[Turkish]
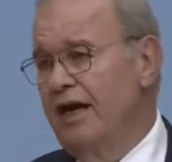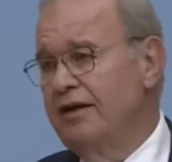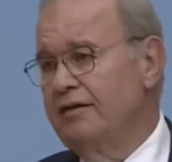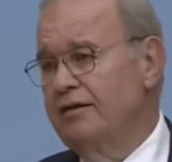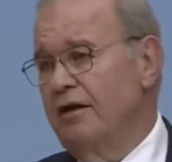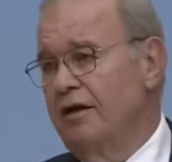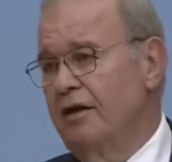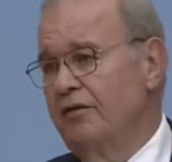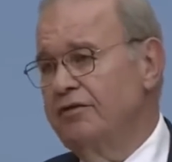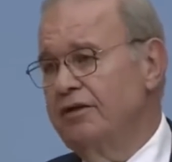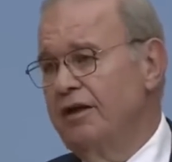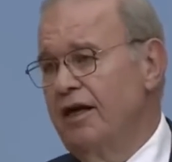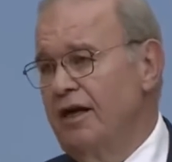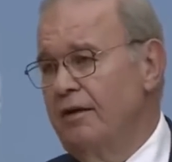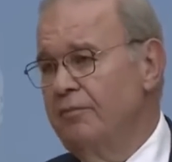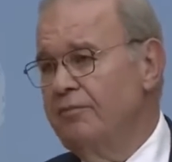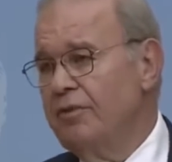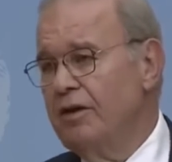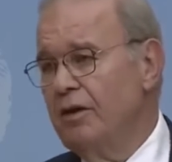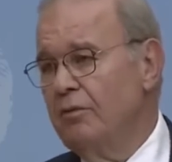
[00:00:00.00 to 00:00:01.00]
diğer
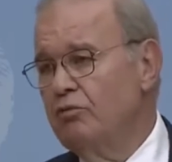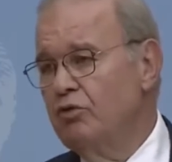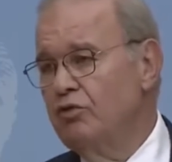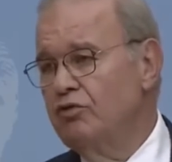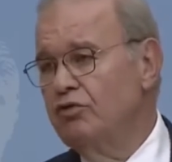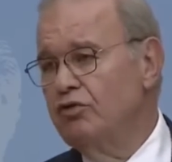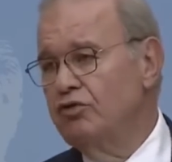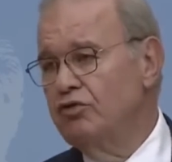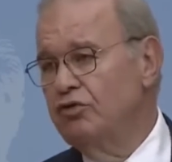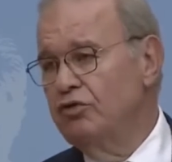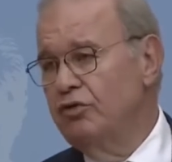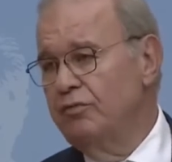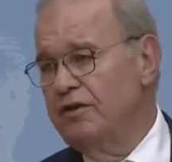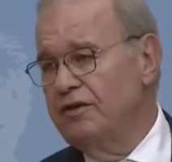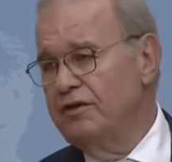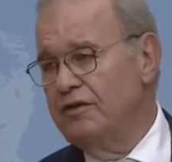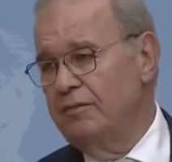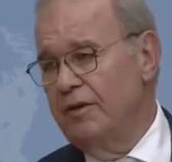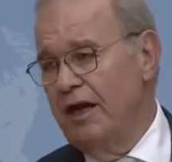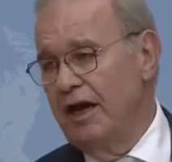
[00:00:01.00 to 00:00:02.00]
tarafta bu
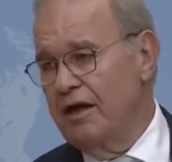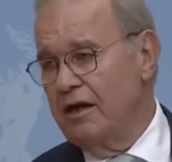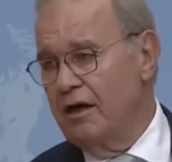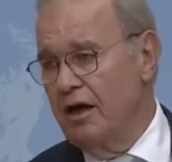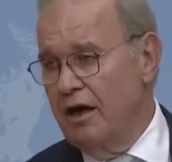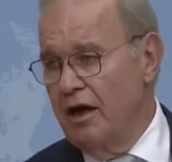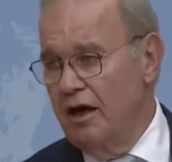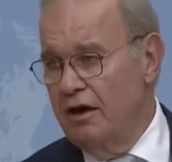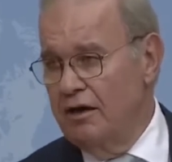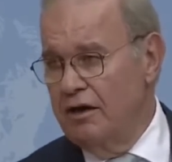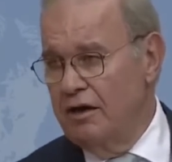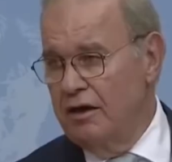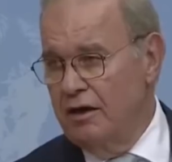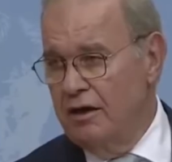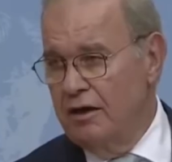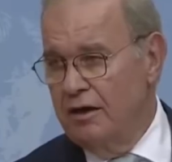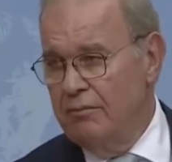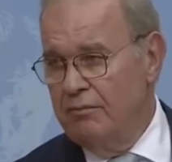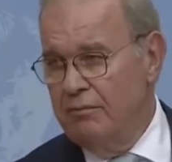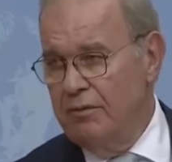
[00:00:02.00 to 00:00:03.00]
vurgunu bitirmeye
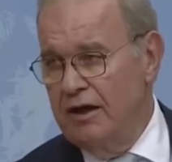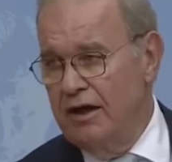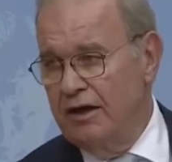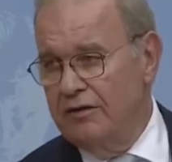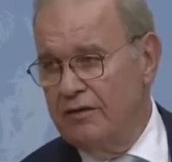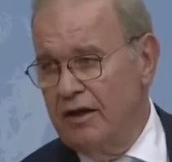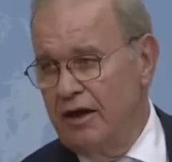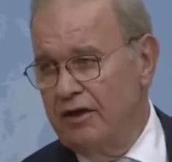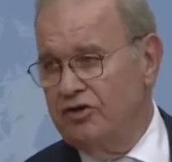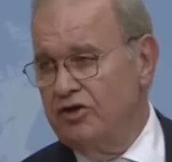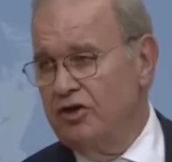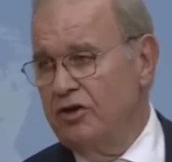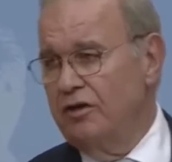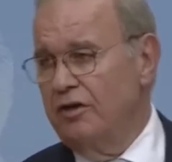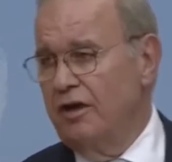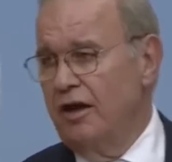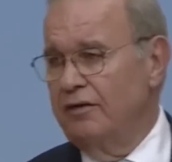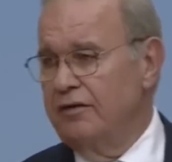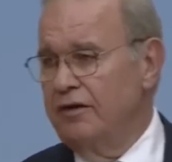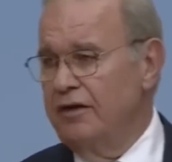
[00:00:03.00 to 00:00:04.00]
kararlı, milletten
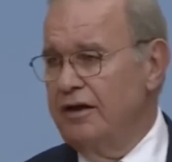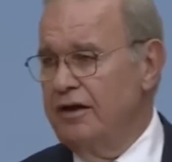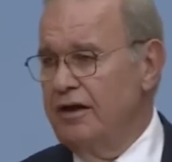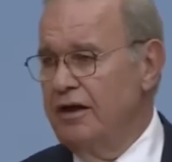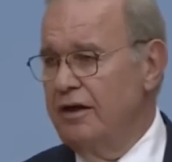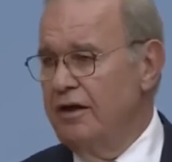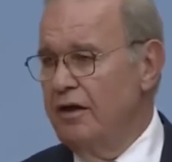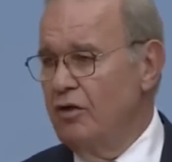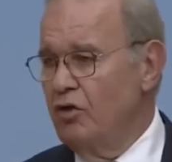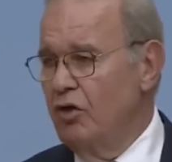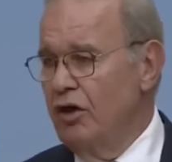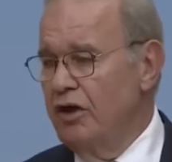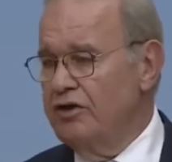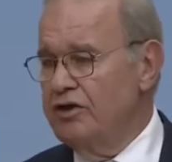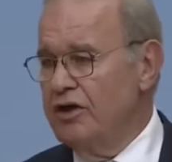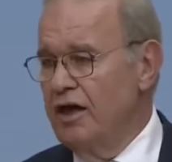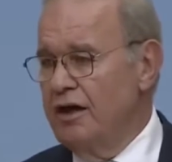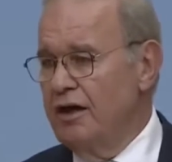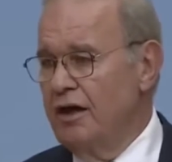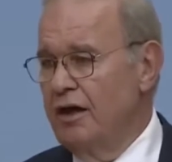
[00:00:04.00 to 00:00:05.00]
çalınanları yerine
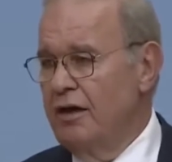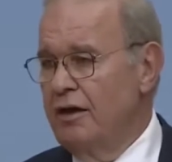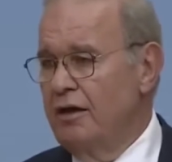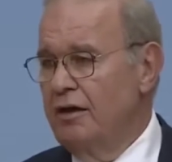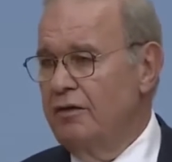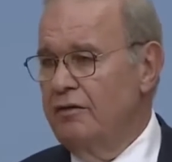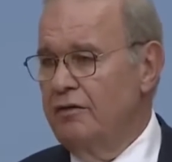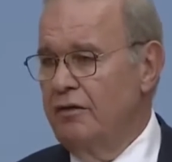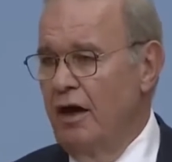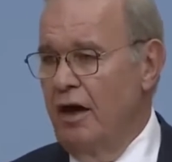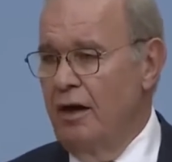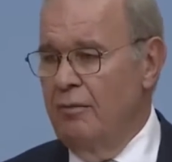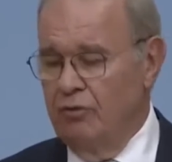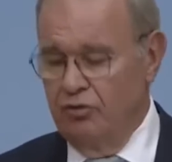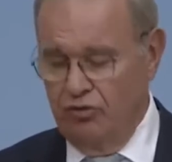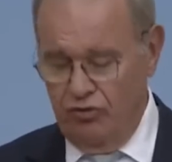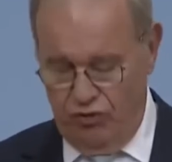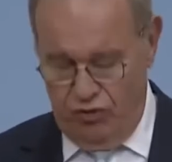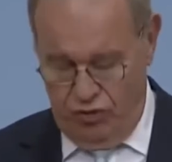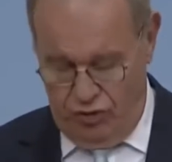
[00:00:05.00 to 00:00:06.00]
koyacak
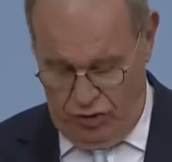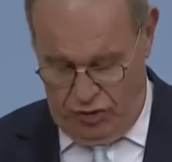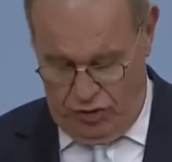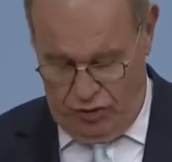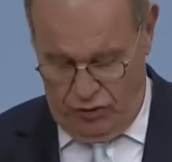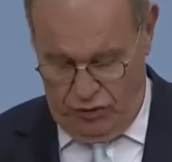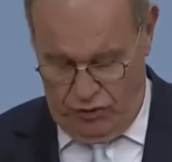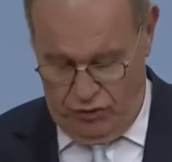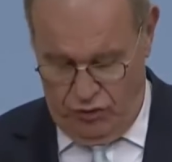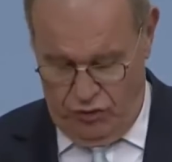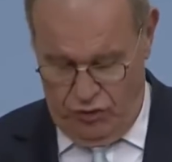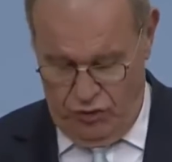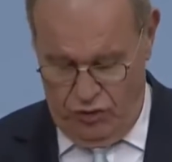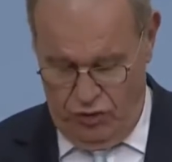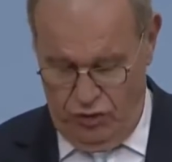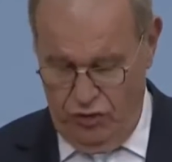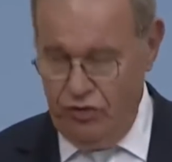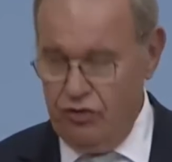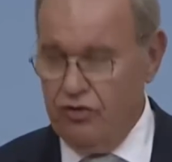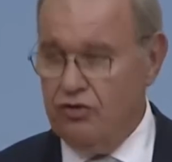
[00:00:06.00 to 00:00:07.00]
namuslu,
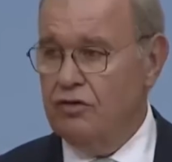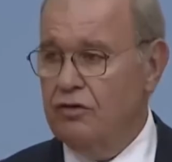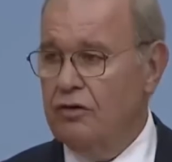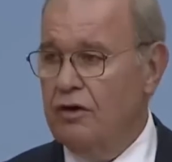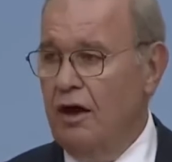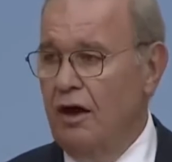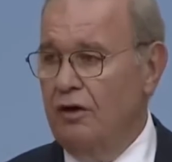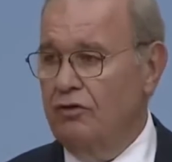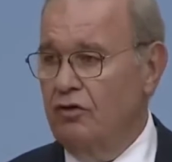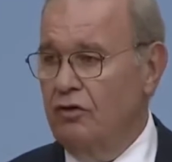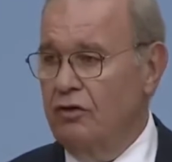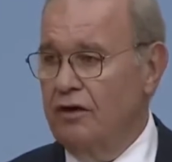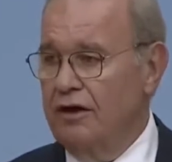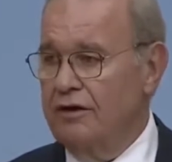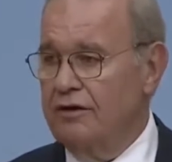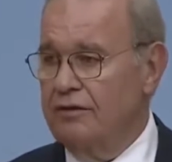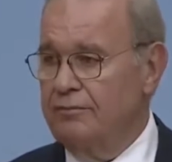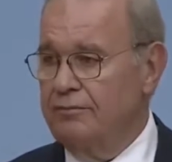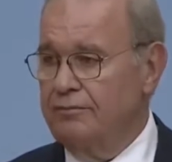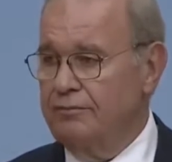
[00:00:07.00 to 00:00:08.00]
dürüst
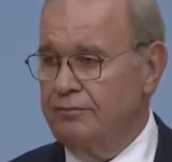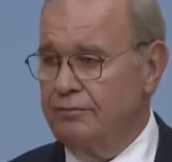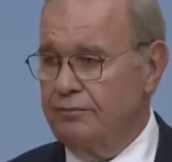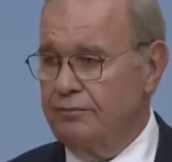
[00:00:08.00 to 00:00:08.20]
kadrolar.